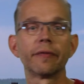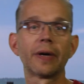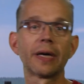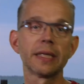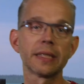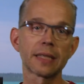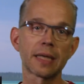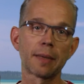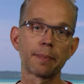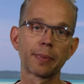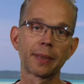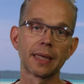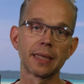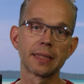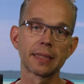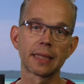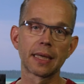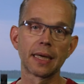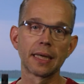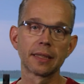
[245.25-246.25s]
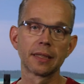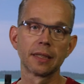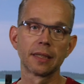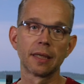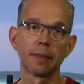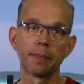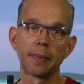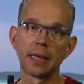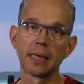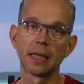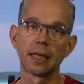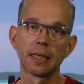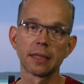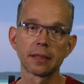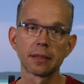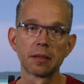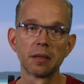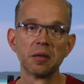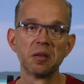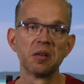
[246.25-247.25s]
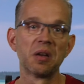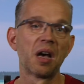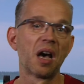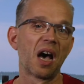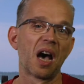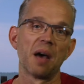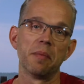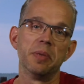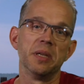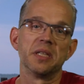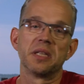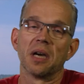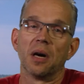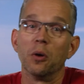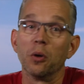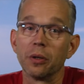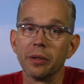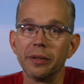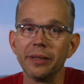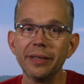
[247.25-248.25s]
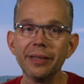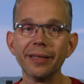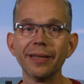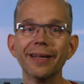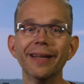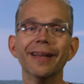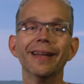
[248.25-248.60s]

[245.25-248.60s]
Weißabgleichskarte dabei hast, habe ich auch nie,